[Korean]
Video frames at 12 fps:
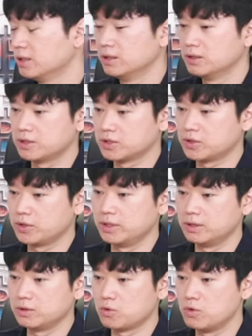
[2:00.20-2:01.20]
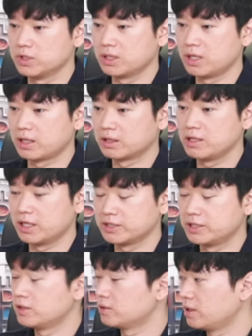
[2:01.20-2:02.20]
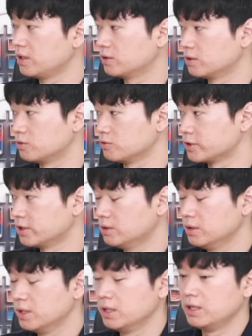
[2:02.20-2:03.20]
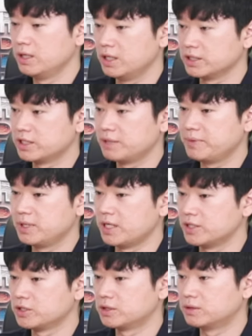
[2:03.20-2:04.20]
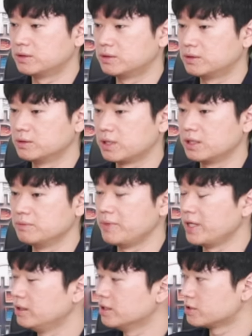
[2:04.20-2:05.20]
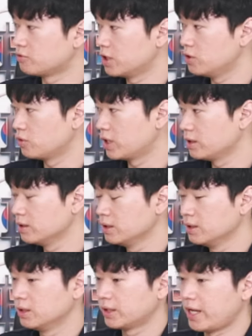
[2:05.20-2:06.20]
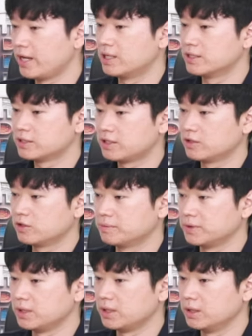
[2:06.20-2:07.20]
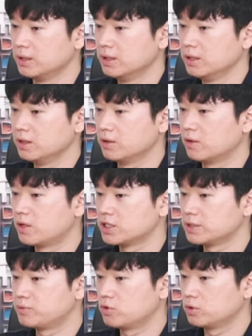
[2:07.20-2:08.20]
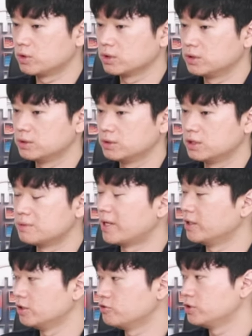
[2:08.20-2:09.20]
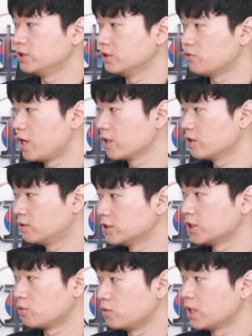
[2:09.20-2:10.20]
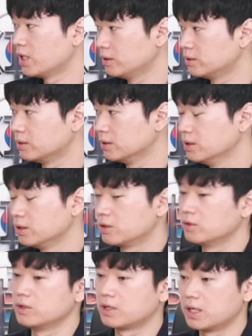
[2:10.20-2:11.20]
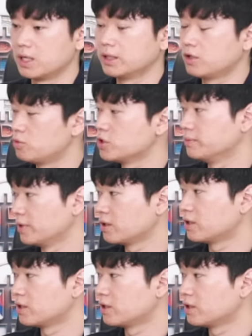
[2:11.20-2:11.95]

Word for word: 그래서 저희는 공식 엑셀러레이터로서 XRP 레저라는 메인넷을 활용한 다양한 스타트업들이 여러 가지 프로덕트를 만들 수 있는 환경을 제공하는 그런 역할을 한다고 보시면 될 것